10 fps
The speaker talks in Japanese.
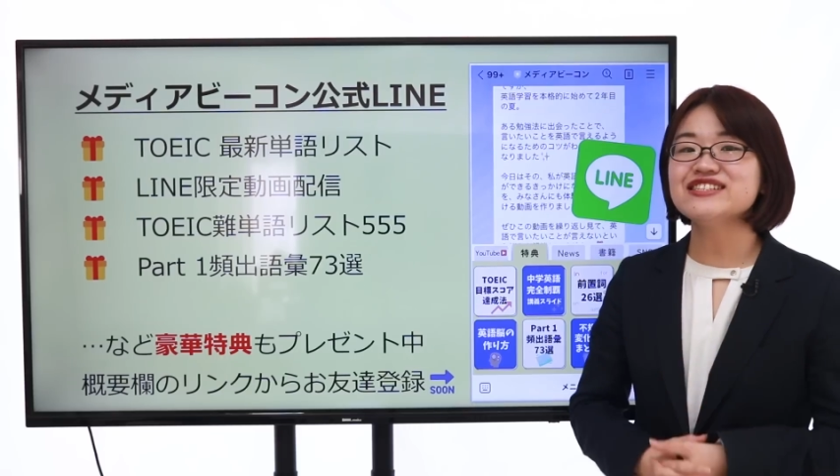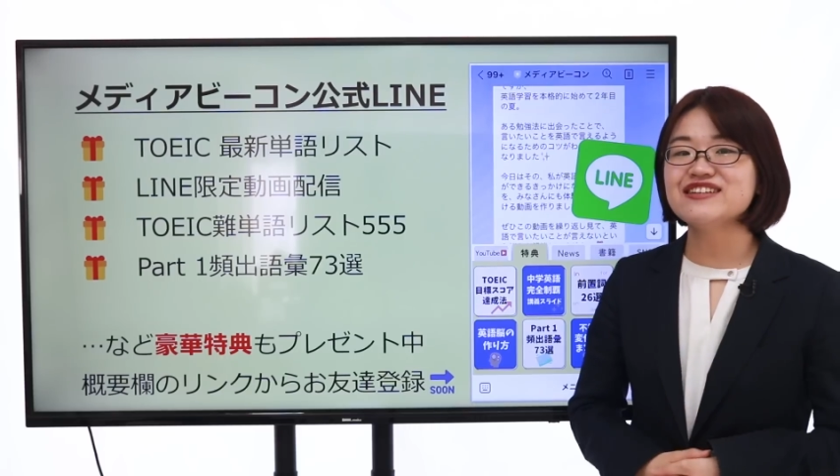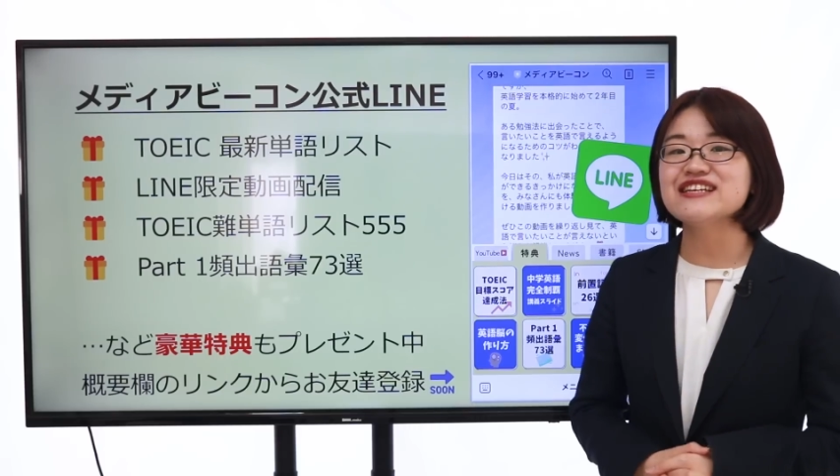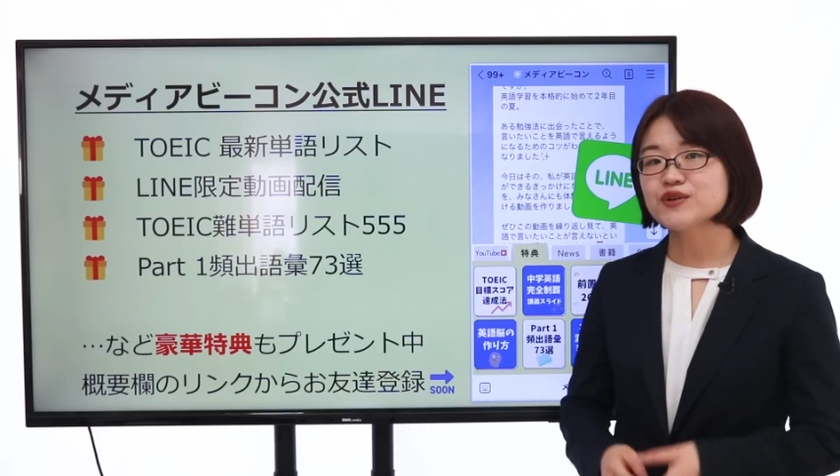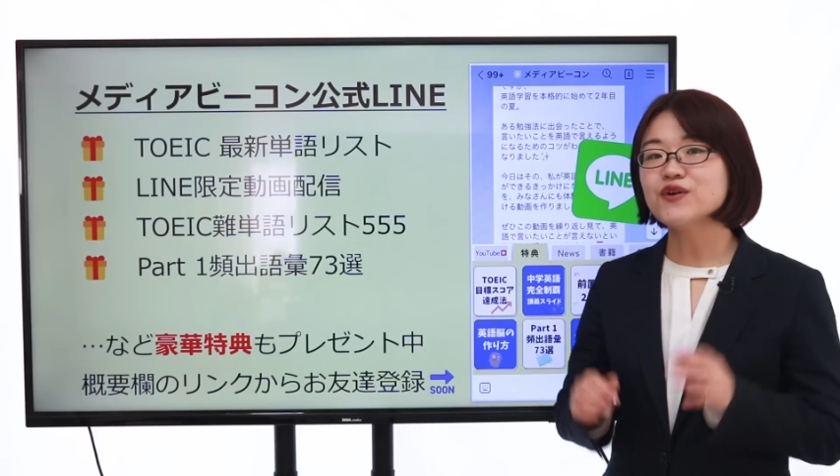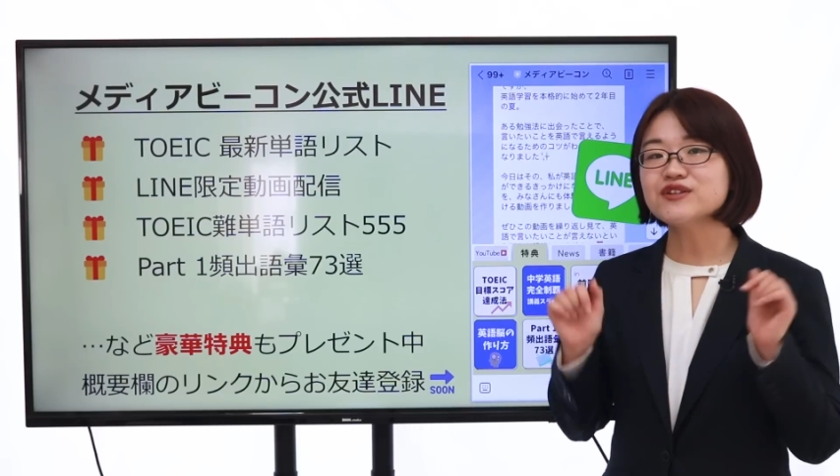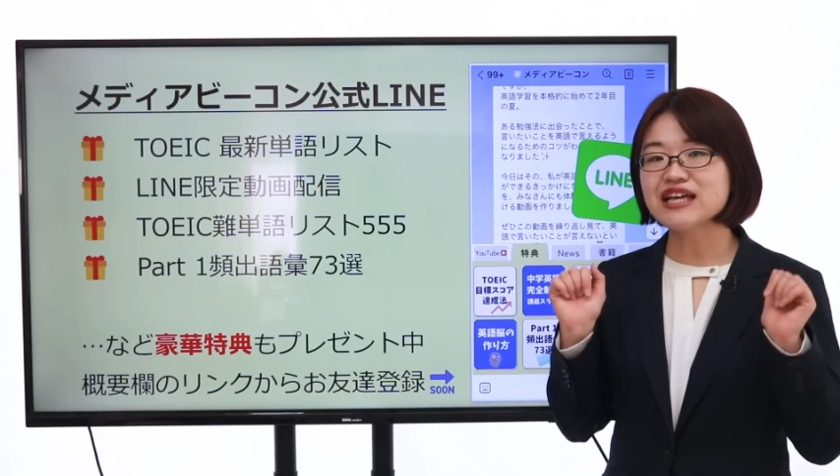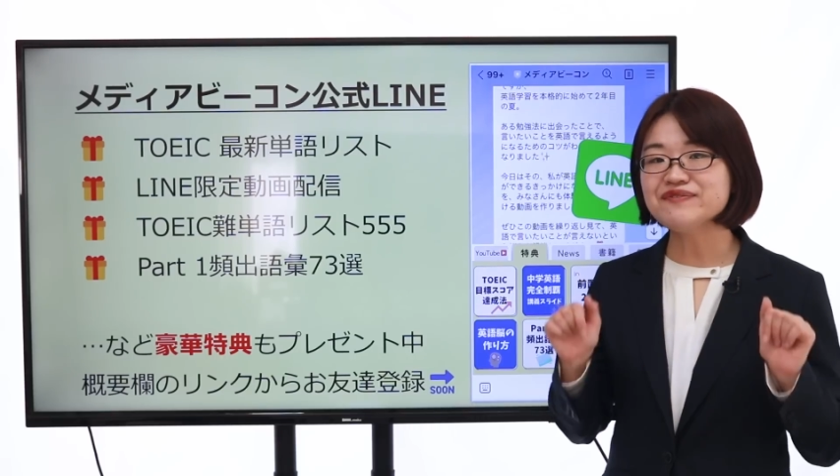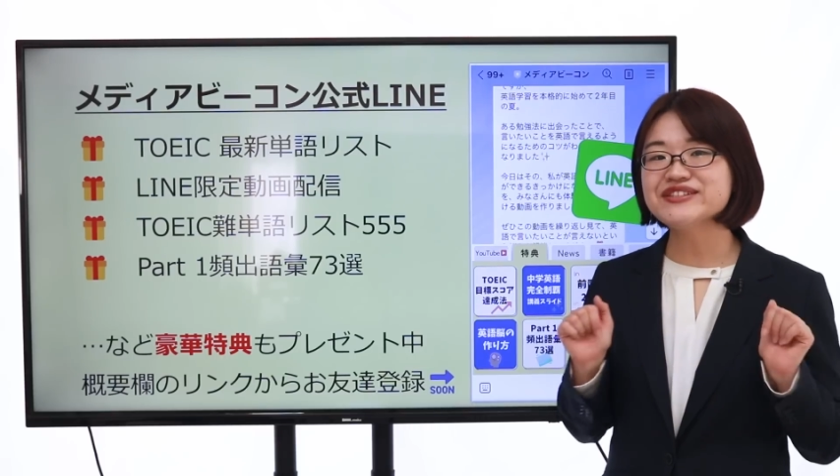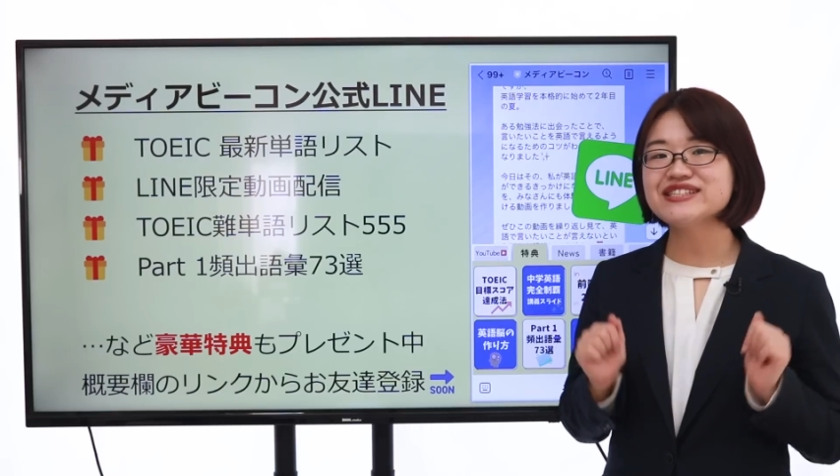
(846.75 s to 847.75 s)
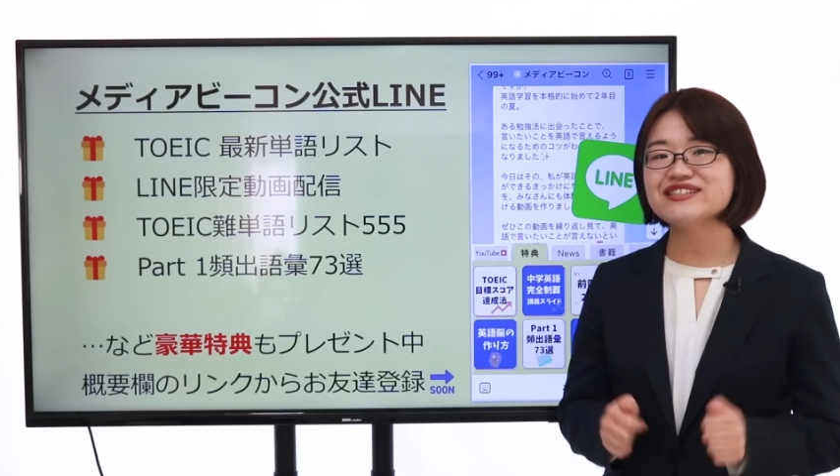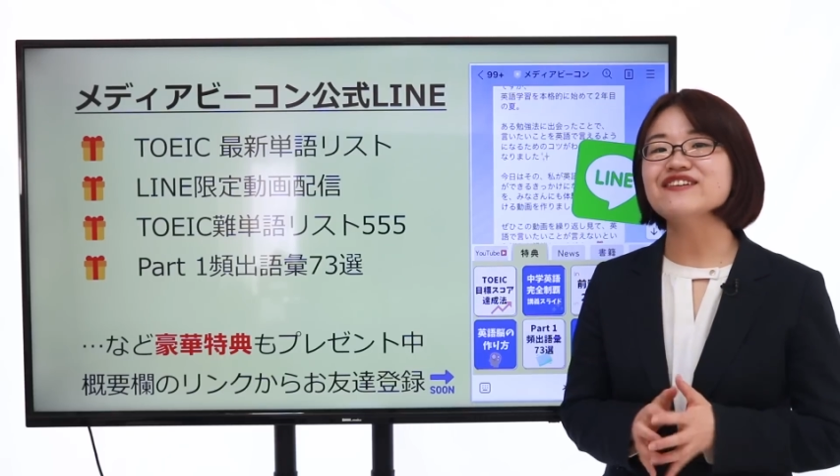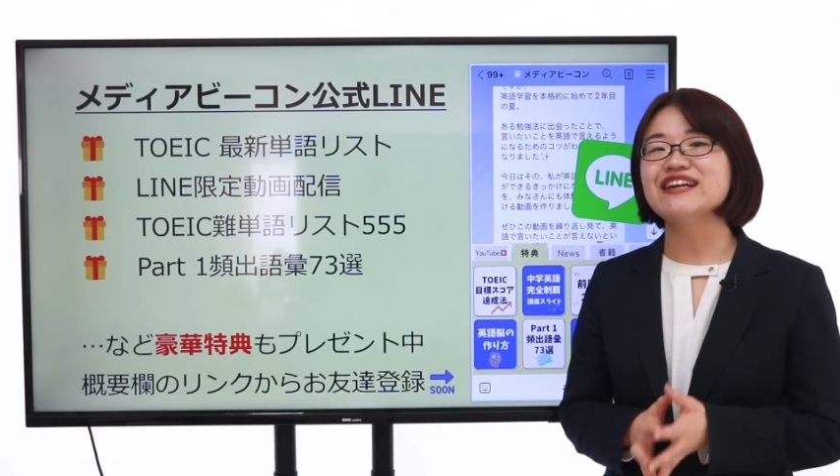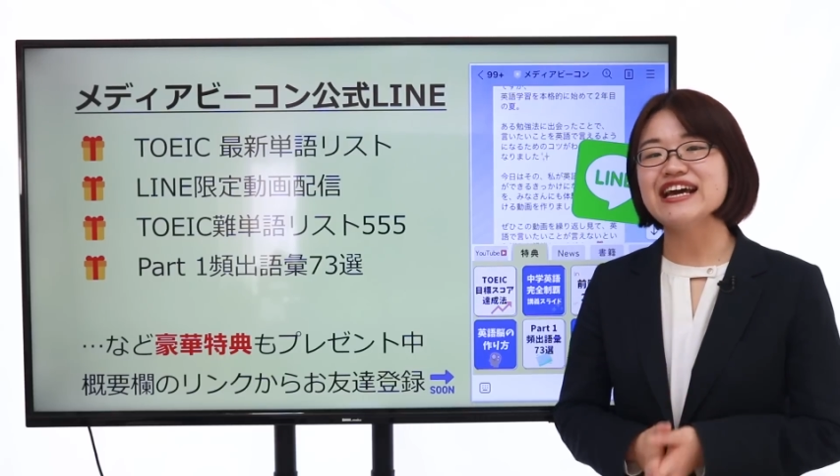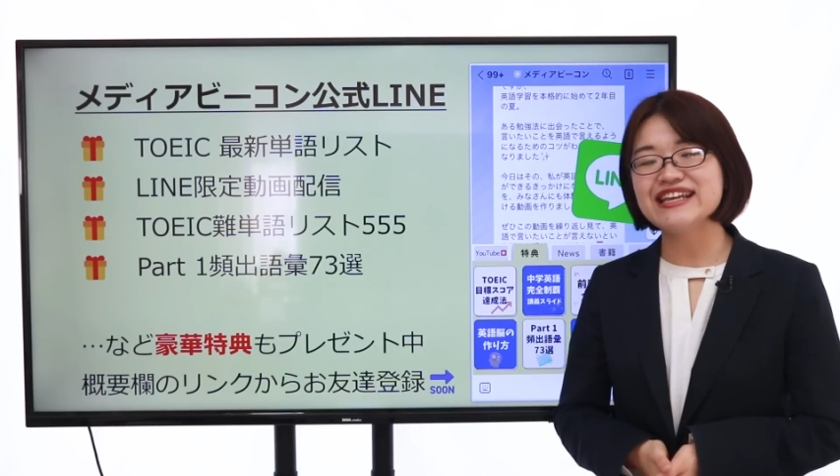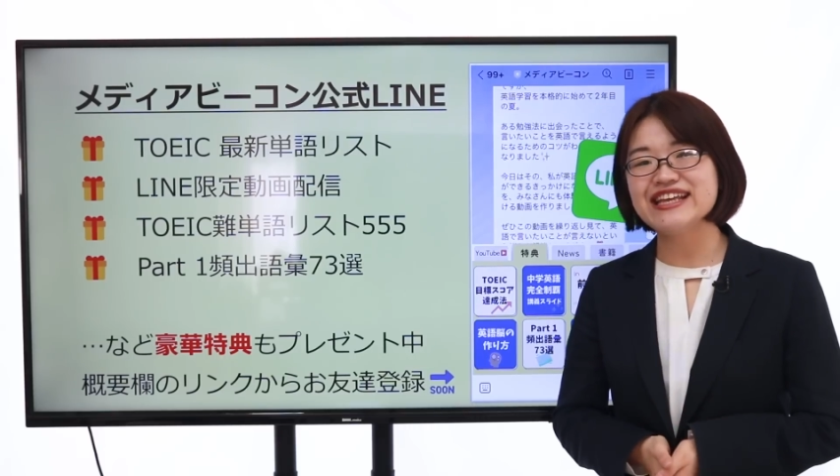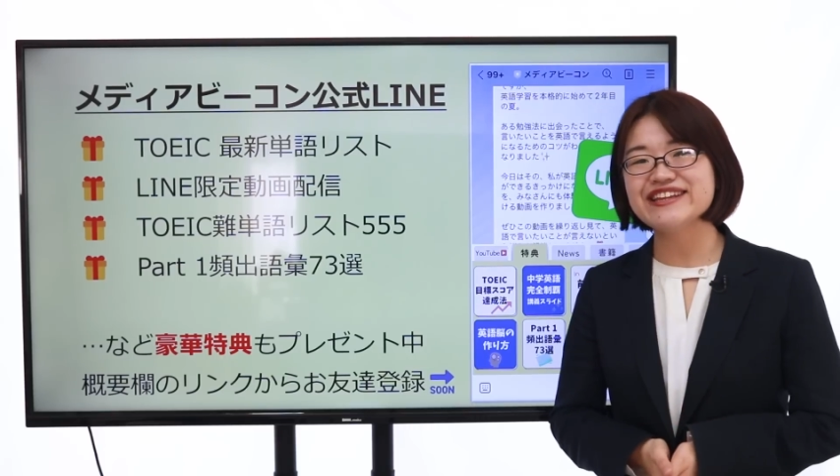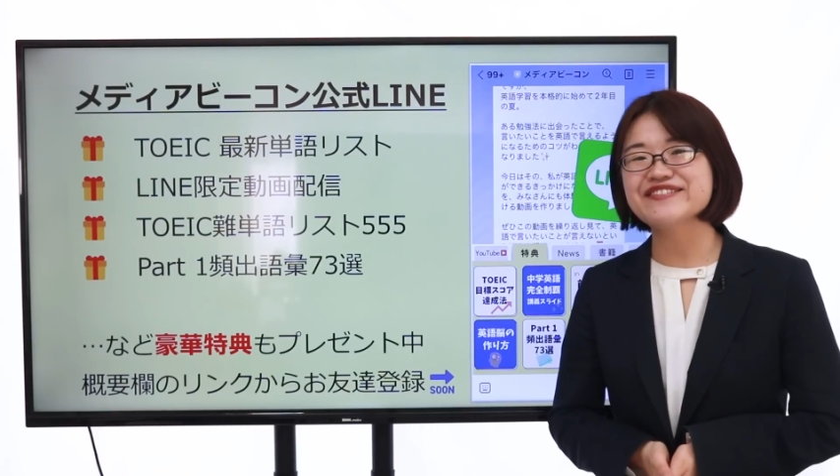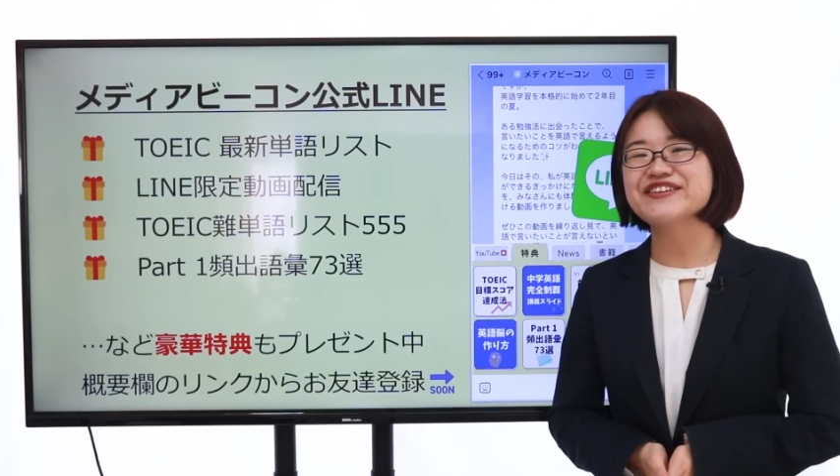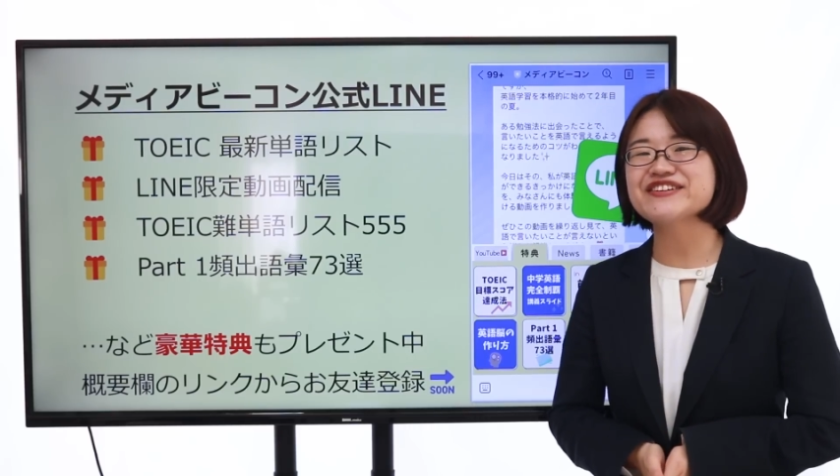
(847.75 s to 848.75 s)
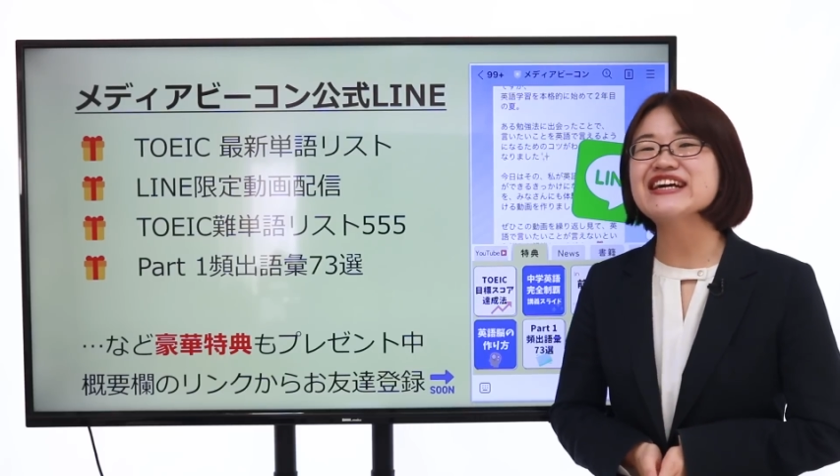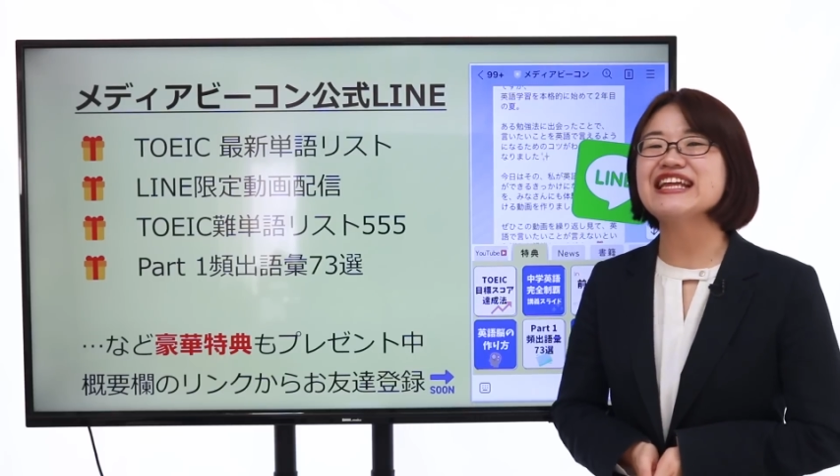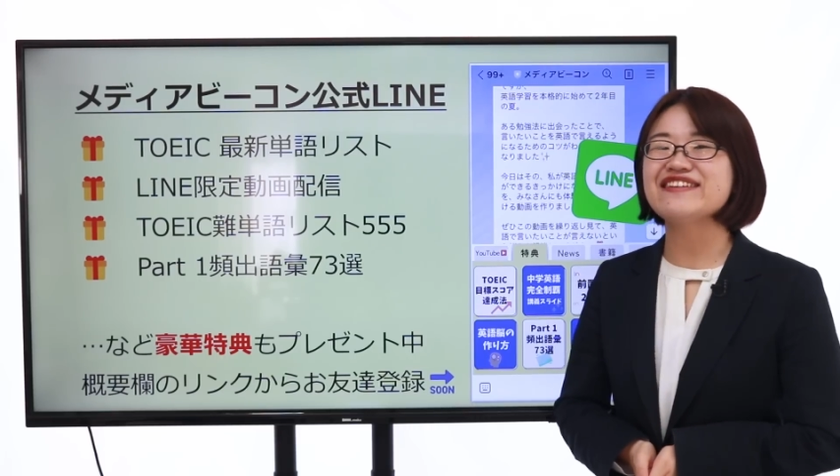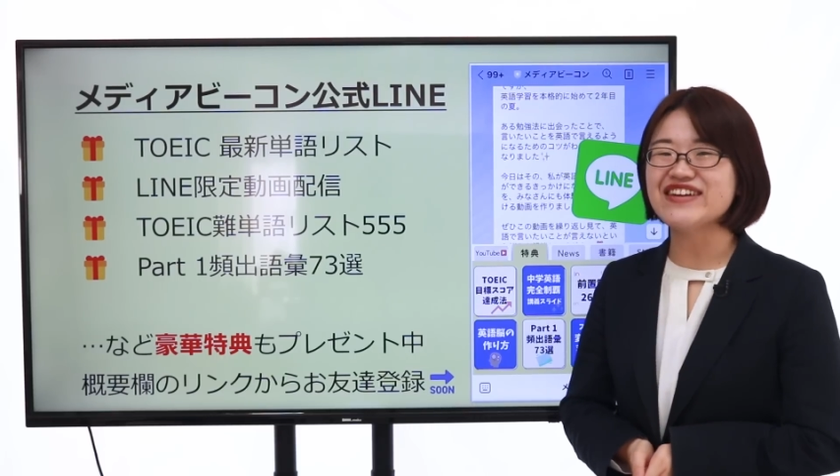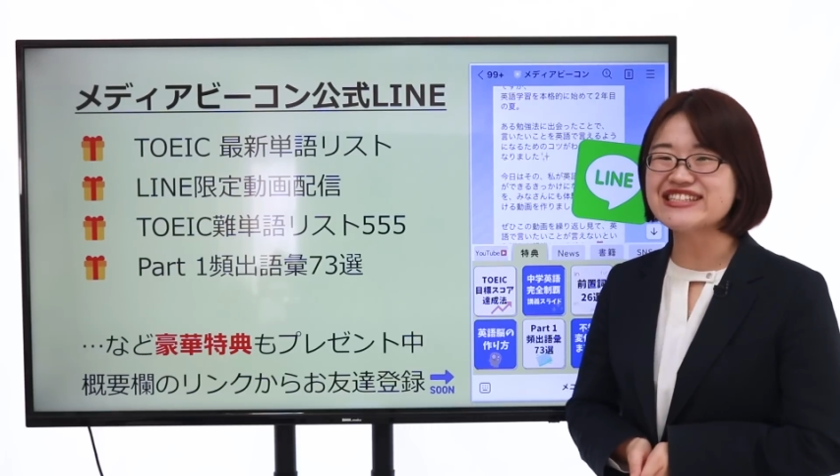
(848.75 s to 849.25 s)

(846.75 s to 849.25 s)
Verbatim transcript: すのでそこをタップすると LINE に飛ぶことができ